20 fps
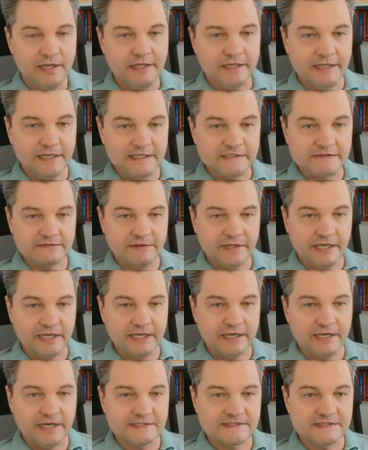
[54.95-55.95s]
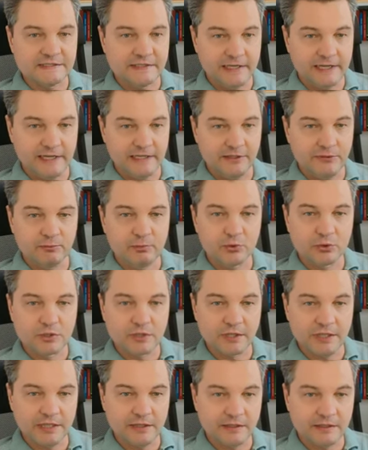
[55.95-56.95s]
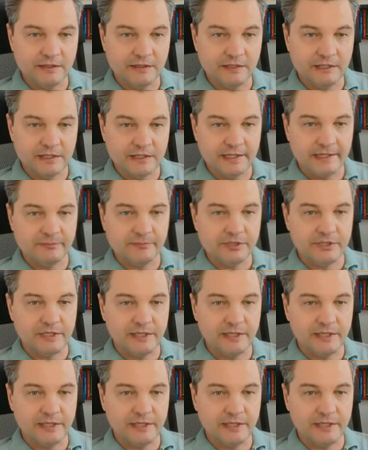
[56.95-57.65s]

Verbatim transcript: Есть своя казна или бюджет, это